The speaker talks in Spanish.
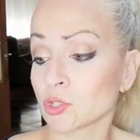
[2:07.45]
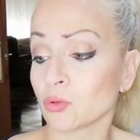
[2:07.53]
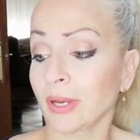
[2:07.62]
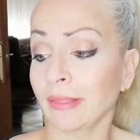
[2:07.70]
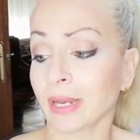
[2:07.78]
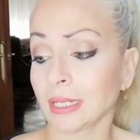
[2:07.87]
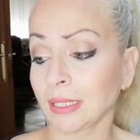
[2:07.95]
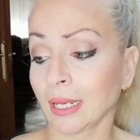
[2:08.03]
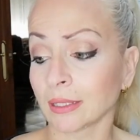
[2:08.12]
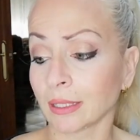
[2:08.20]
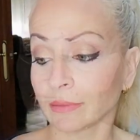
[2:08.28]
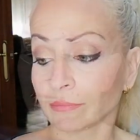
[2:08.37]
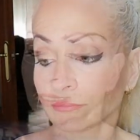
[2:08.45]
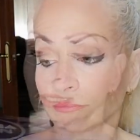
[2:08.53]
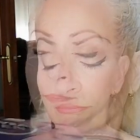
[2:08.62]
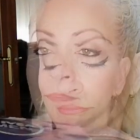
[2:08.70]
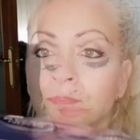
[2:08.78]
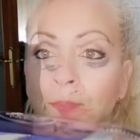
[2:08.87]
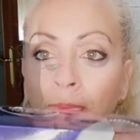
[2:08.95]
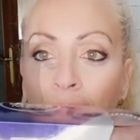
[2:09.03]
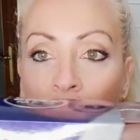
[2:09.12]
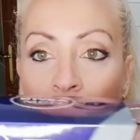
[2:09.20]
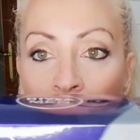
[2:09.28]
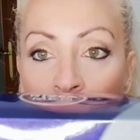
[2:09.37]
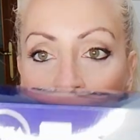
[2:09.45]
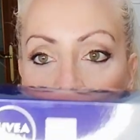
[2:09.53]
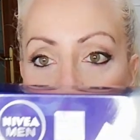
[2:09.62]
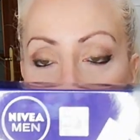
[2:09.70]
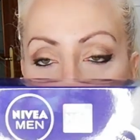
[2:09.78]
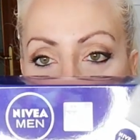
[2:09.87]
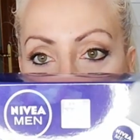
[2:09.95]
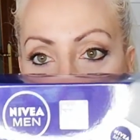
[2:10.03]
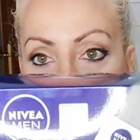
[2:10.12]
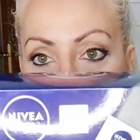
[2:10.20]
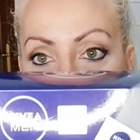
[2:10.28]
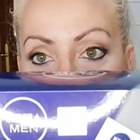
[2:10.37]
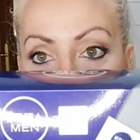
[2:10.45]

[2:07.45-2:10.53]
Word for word: pues un hidratante bueno, por ahí se